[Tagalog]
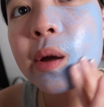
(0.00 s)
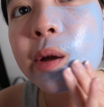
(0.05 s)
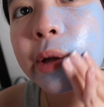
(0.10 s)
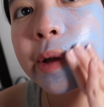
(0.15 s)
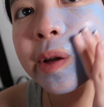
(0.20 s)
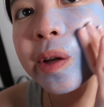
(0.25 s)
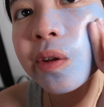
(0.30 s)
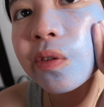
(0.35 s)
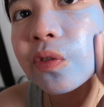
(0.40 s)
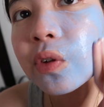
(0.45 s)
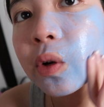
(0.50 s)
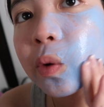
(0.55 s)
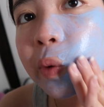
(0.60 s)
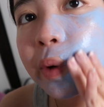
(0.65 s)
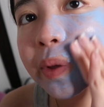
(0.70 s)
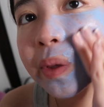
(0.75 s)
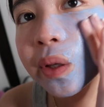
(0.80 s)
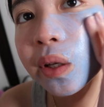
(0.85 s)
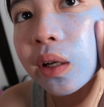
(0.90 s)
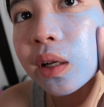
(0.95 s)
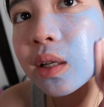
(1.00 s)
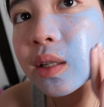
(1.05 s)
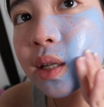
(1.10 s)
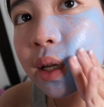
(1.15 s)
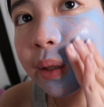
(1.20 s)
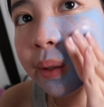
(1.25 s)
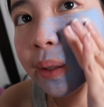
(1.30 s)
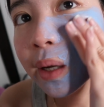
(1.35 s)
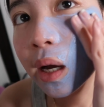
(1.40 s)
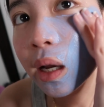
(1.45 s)
And if you're wondering
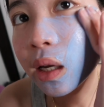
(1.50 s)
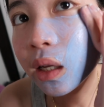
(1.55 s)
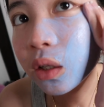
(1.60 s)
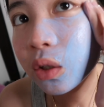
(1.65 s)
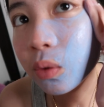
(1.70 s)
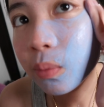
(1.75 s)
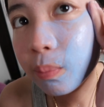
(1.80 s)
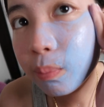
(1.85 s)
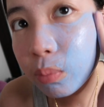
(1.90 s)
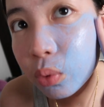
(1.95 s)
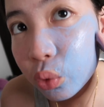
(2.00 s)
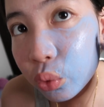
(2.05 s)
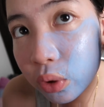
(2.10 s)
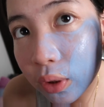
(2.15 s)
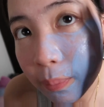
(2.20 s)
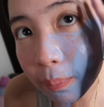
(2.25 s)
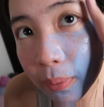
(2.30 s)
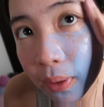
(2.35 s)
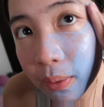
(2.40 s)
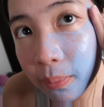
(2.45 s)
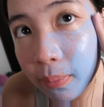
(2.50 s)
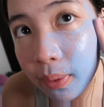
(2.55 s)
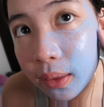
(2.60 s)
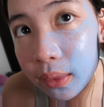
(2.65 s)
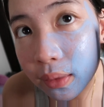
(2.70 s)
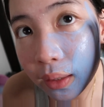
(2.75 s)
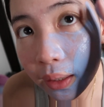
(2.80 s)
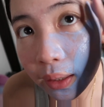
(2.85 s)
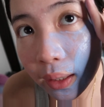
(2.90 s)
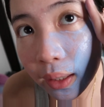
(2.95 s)
saan galing yung blue na
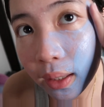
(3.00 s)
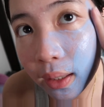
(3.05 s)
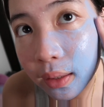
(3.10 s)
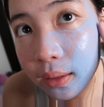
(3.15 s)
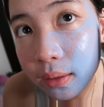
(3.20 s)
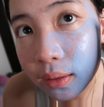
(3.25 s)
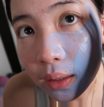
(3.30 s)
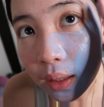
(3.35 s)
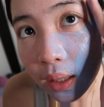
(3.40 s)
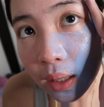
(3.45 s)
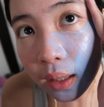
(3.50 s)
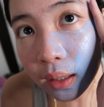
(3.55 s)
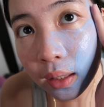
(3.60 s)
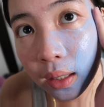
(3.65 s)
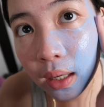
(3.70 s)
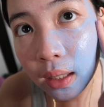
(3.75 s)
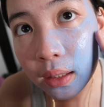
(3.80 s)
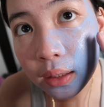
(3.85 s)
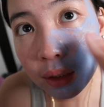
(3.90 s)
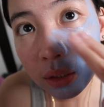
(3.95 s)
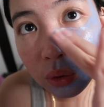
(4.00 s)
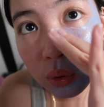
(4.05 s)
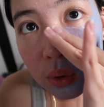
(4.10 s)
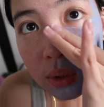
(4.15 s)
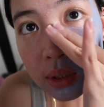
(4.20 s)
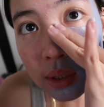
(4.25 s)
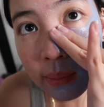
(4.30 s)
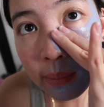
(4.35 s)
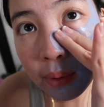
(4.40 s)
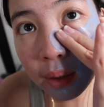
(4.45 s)
pigment na yan, galing yan
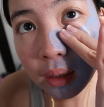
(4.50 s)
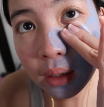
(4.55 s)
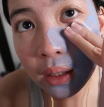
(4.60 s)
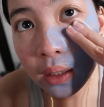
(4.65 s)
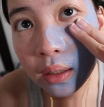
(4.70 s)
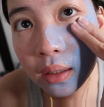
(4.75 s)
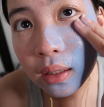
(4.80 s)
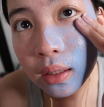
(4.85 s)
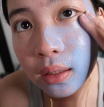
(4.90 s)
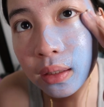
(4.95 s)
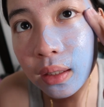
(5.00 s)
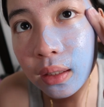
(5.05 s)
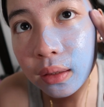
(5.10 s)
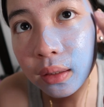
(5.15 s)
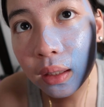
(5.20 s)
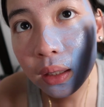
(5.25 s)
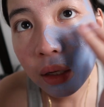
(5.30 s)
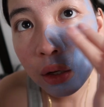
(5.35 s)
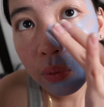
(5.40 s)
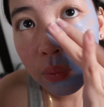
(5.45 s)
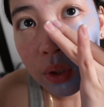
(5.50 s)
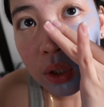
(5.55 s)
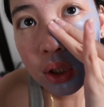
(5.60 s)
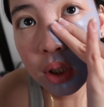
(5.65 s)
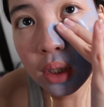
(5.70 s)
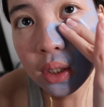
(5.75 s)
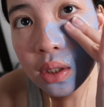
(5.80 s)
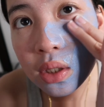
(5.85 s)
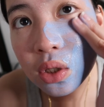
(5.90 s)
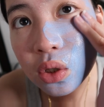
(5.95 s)
dun sa main ingredient nila which
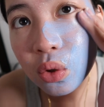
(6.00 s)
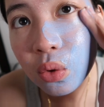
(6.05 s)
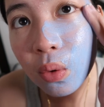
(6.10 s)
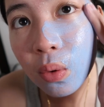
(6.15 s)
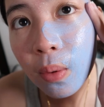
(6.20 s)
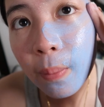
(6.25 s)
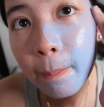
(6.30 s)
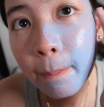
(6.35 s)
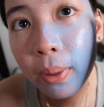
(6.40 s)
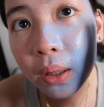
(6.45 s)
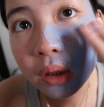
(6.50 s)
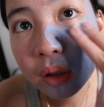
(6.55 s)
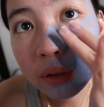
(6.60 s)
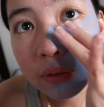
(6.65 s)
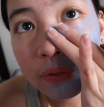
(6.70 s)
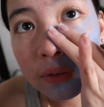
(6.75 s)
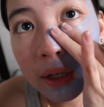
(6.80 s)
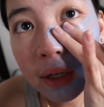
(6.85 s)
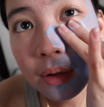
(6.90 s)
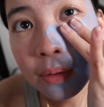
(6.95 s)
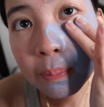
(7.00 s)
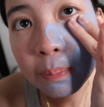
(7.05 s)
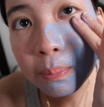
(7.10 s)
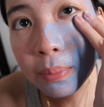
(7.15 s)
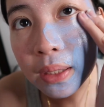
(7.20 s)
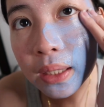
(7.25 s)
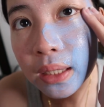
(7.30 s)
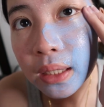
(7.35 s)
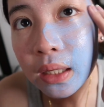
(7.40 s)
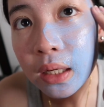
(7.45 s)
is yung butterfly
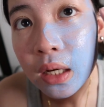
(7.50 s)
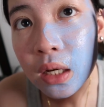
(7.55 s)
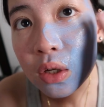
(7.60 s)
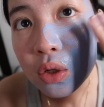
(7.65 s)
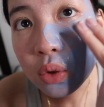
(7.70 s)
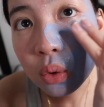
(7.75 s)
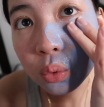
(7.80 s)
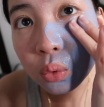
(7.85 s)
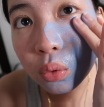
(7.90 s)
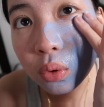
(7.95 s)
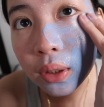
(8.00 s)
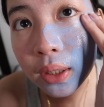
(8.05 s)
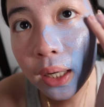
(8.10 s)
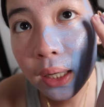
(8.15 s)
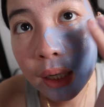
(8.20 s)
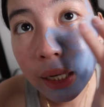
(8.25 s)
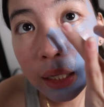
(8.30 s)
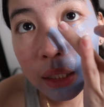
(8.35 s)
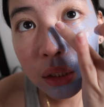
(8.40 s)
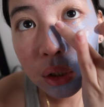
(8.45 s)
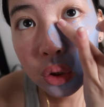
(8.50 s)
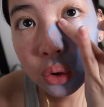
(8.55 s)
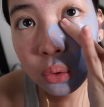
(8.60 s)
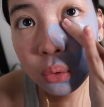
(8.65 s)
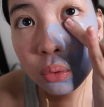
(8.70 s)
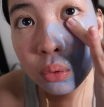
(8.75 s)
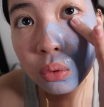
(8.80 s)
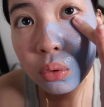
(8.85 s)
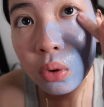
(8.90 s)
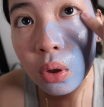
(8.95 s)
pea. So, dun nanggagaling
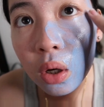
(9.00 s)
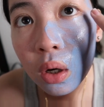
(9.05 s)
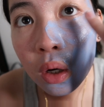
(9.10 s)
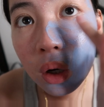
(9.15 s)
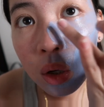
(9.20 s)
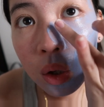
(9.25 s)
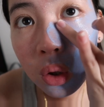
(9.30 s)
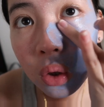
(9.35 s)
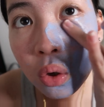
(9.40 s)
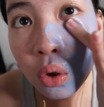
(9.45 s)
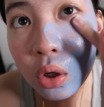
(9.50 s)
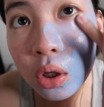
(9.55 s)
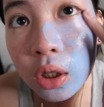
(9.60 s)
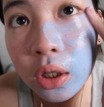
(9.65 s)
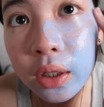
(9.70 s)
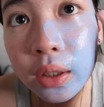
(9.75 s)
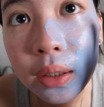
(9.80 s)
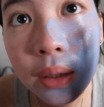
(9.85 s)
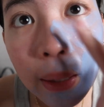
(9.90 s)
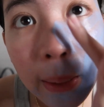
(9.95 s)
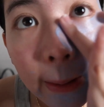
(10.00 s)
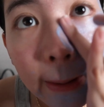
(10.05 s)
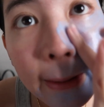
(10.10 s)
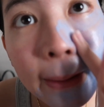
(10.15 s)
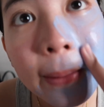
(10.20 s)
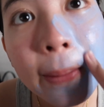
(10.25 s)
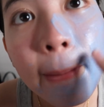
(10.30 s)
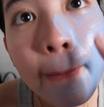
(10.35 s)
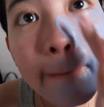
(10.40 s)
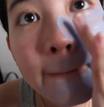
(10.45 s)
yung color
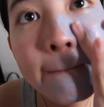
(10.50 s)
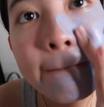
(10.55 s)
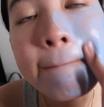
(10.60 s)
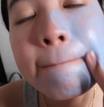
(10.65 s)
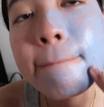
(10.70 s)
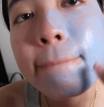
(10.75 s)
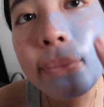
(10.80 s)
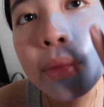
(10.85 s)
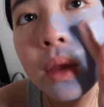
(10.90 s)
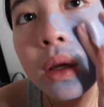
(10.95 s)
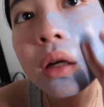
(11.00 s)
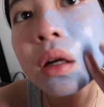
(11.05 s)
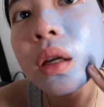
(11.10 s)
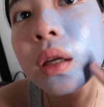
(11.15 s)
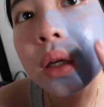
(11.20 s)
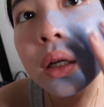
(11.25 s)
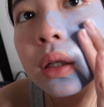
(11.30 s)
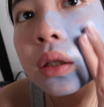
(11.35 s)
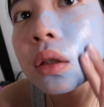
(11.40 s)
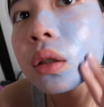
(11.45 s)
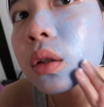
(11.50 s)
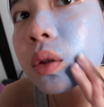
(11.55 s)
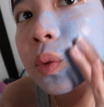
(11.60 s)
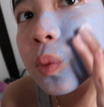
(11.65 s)
niya. Ayan.